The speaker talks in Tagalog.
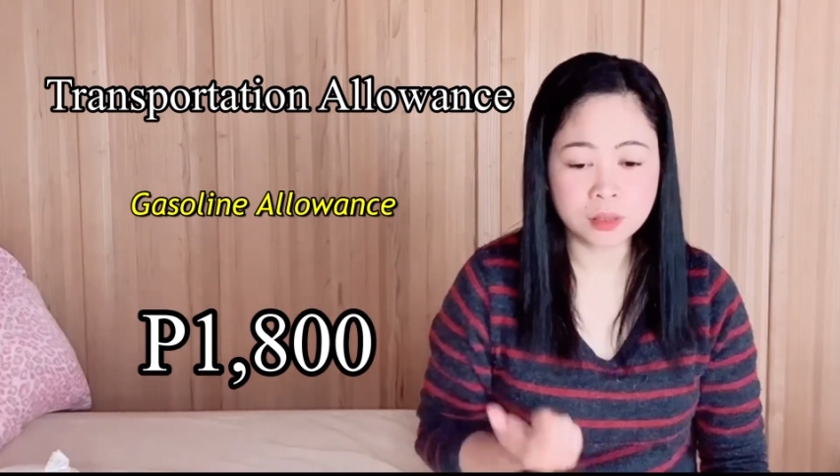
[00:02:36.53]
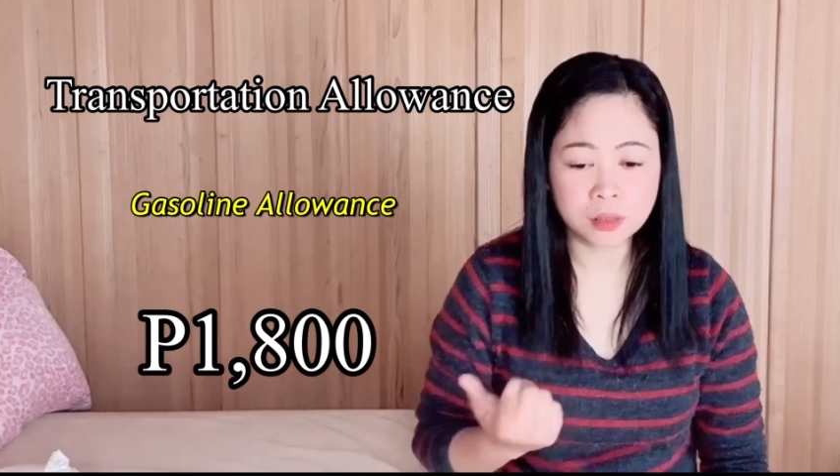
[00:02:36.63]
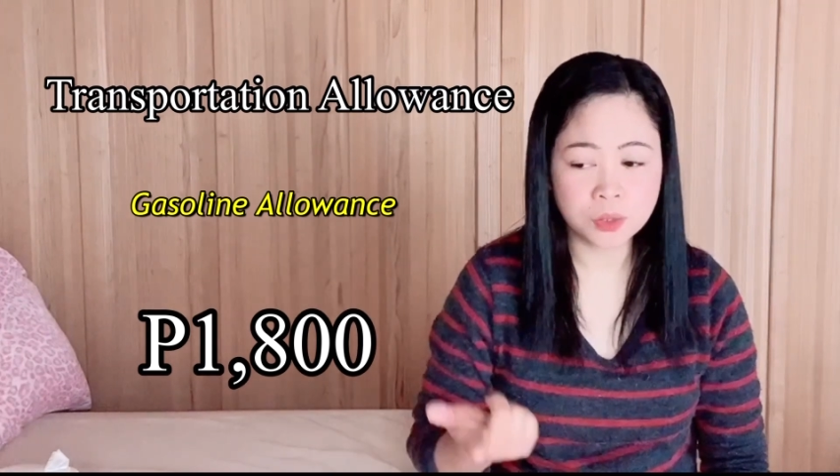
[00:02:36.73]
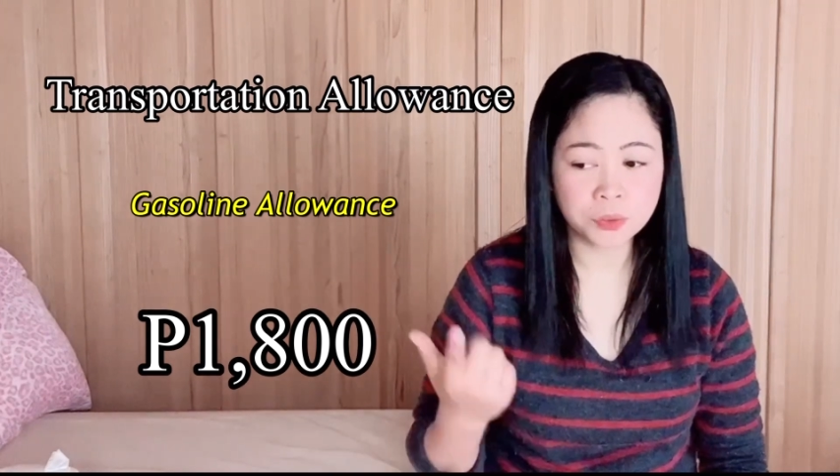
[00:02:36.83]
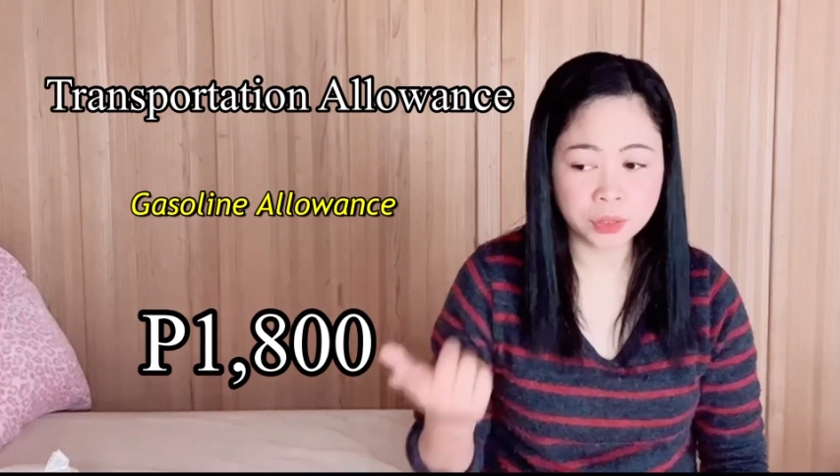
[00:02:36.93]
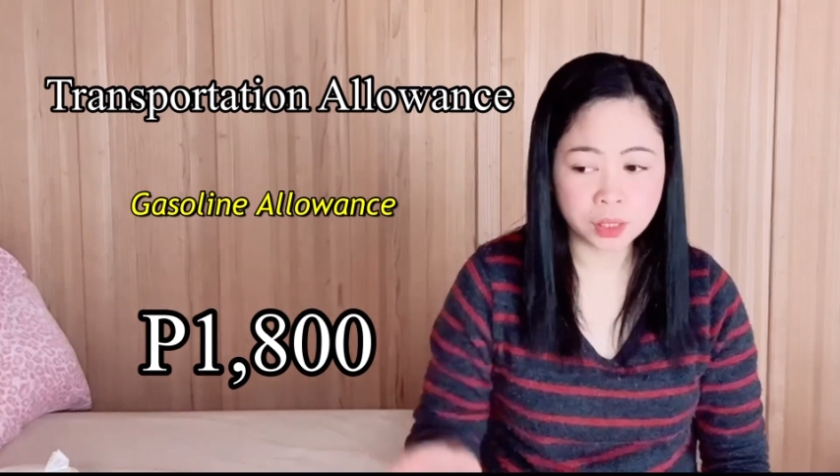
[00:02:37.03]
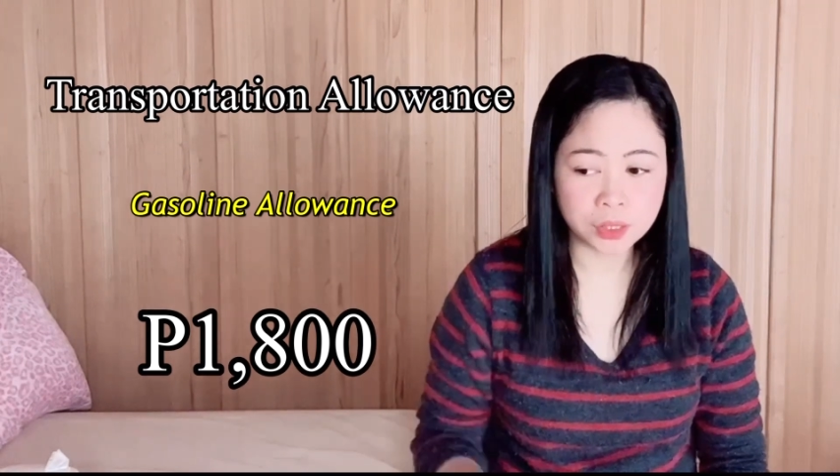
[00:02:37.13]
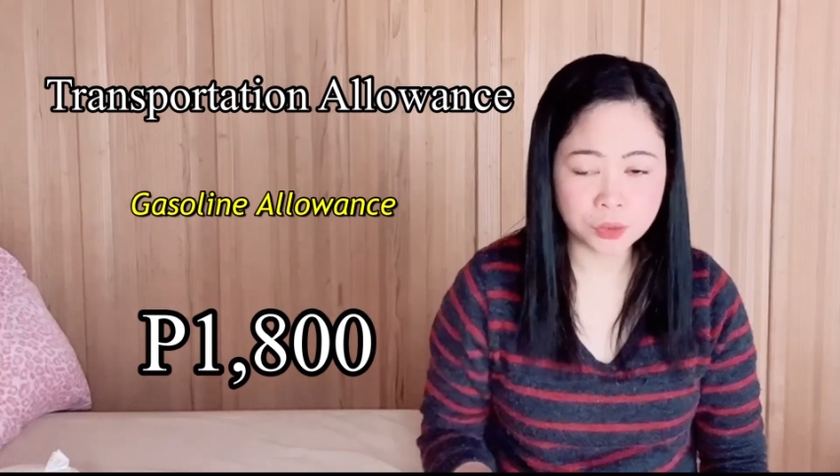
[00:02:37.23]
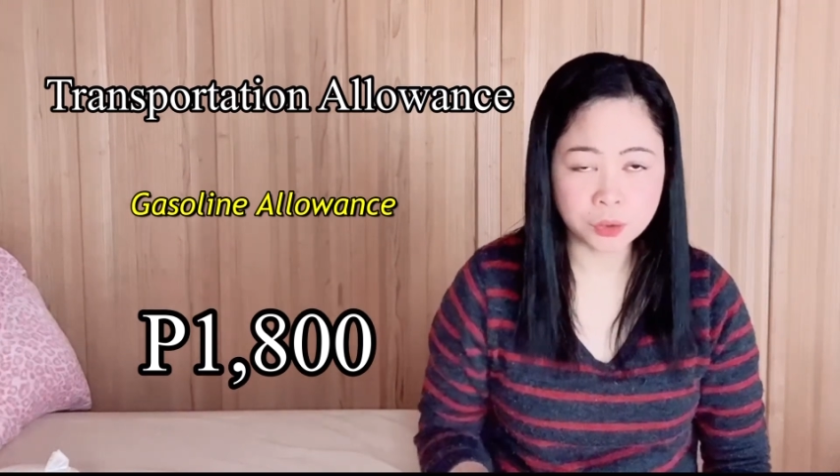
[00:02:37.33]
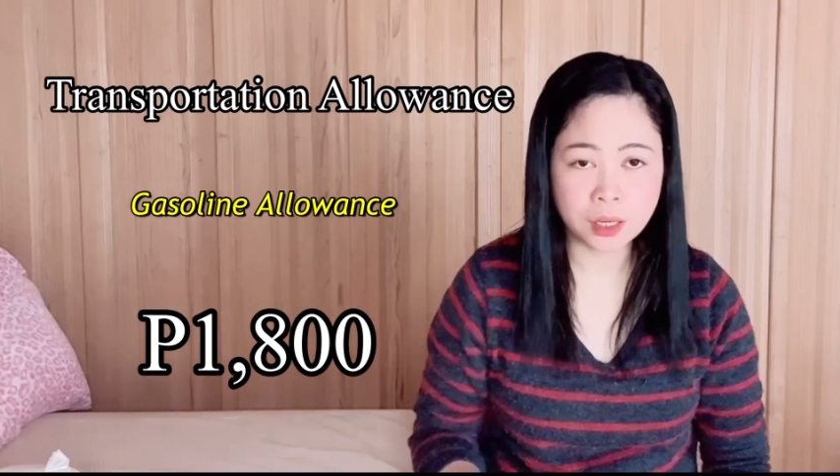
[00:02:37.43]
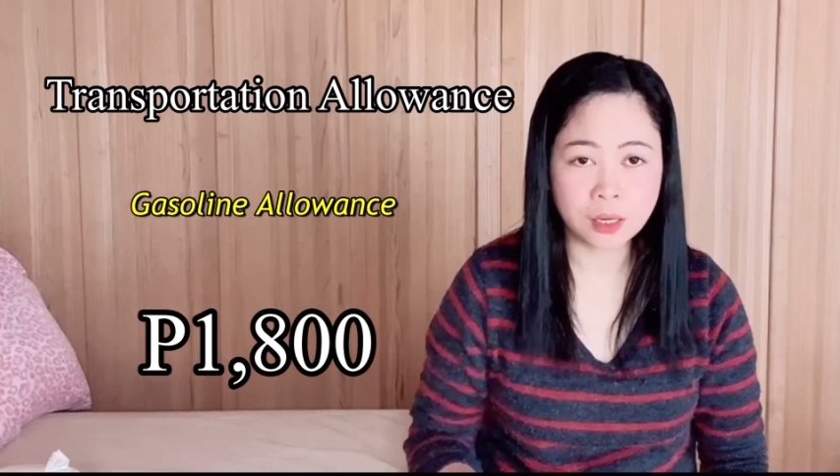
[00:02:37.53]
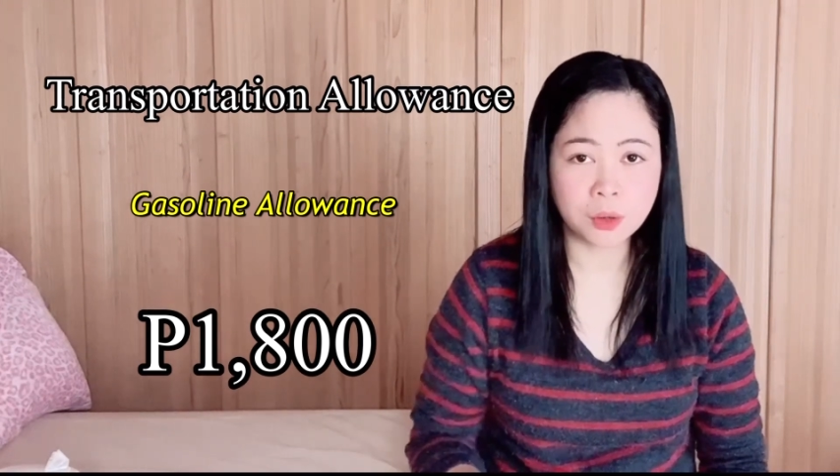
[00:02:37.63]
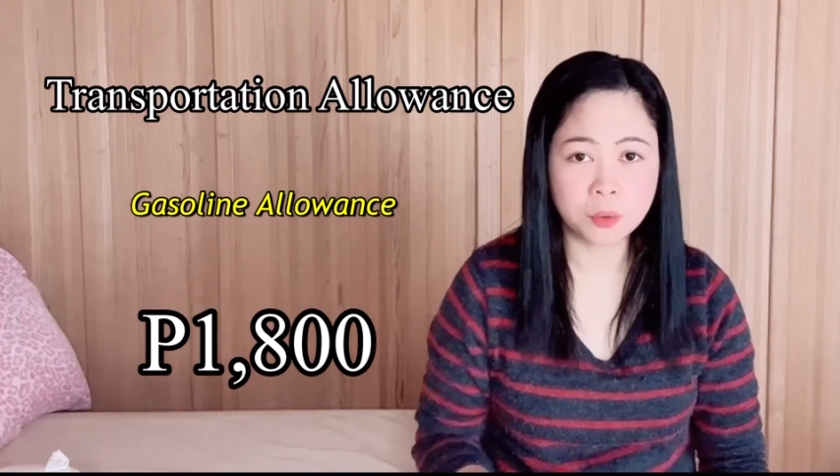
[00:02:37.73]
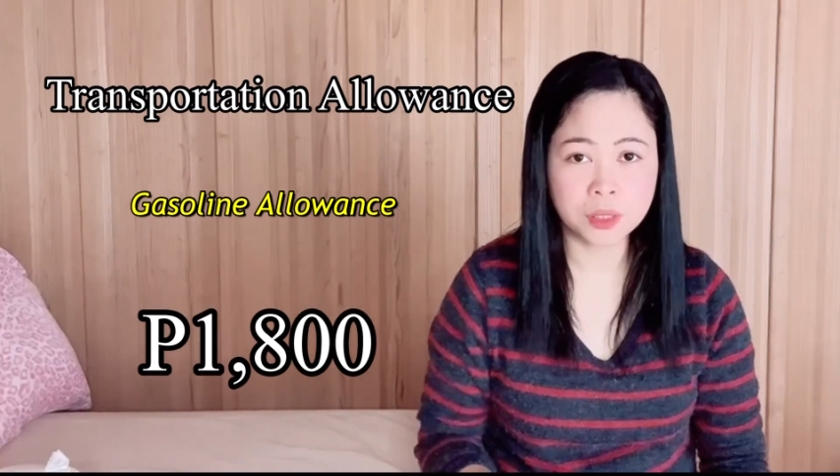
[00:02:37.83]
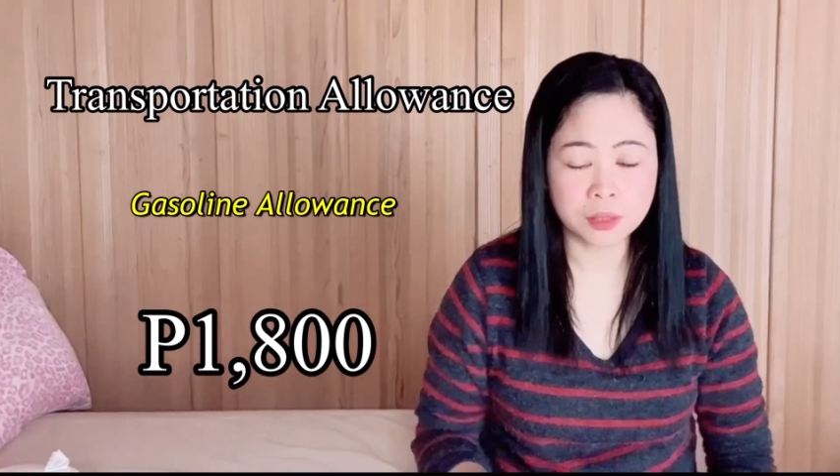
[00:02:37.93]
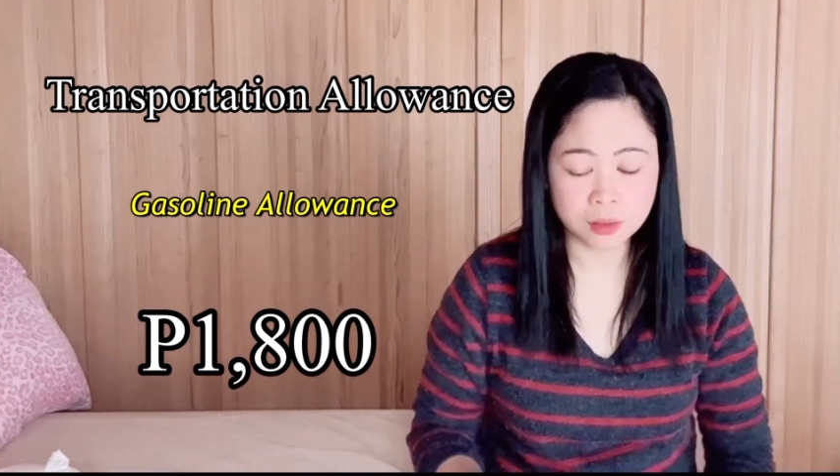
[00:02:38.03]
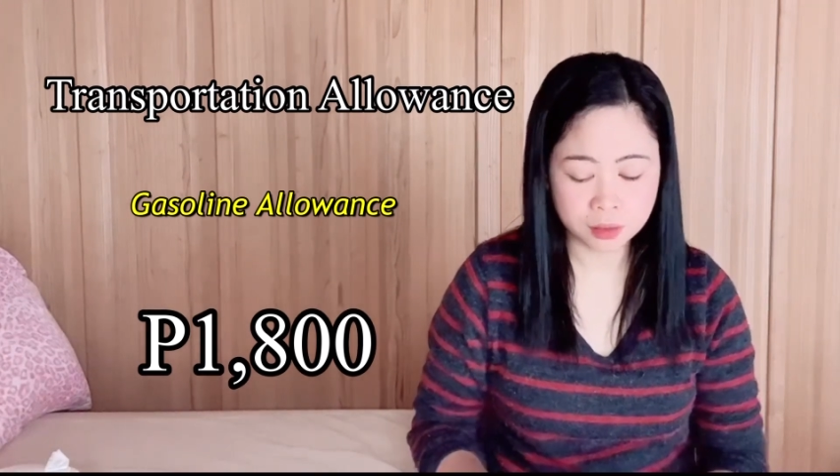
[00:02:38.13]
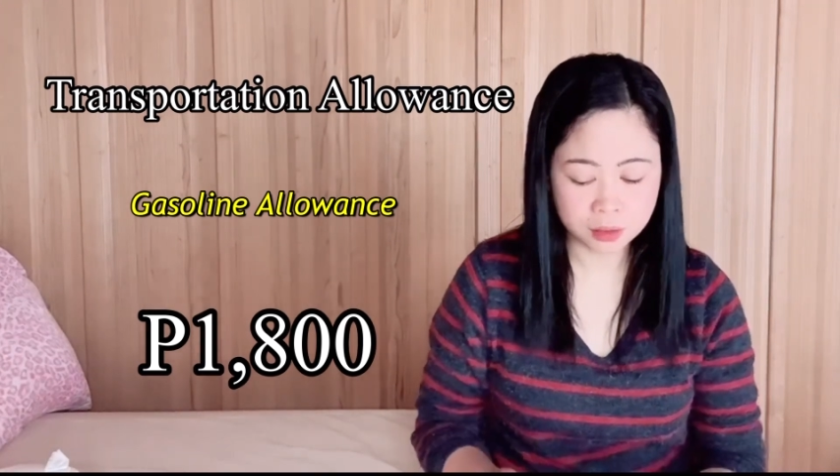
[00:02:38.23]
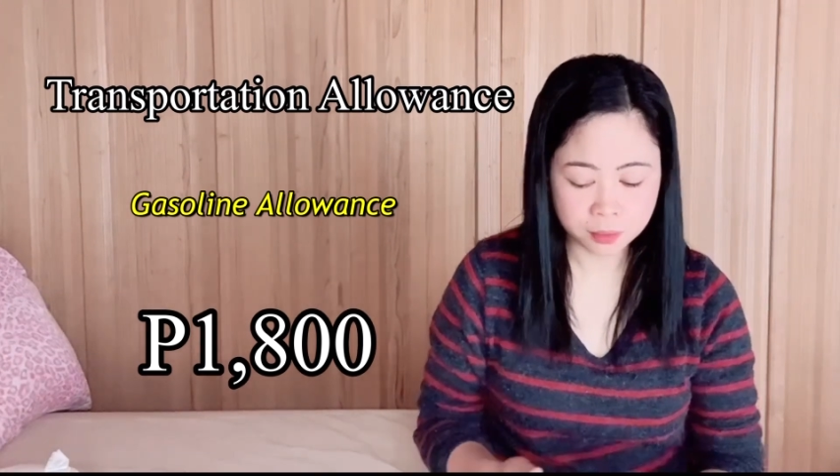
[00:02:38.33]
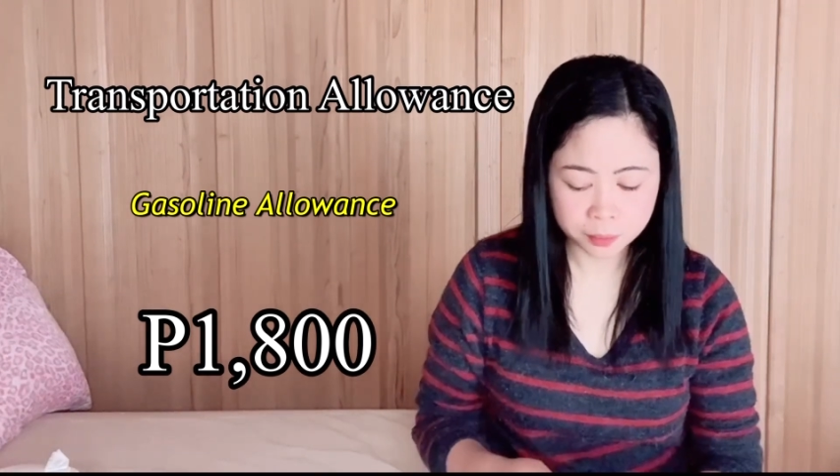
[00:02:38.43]
transportation
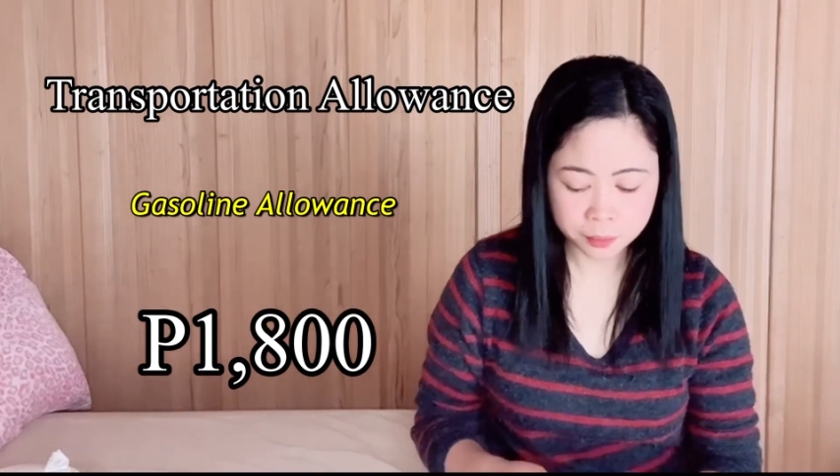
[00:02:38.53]
allowance.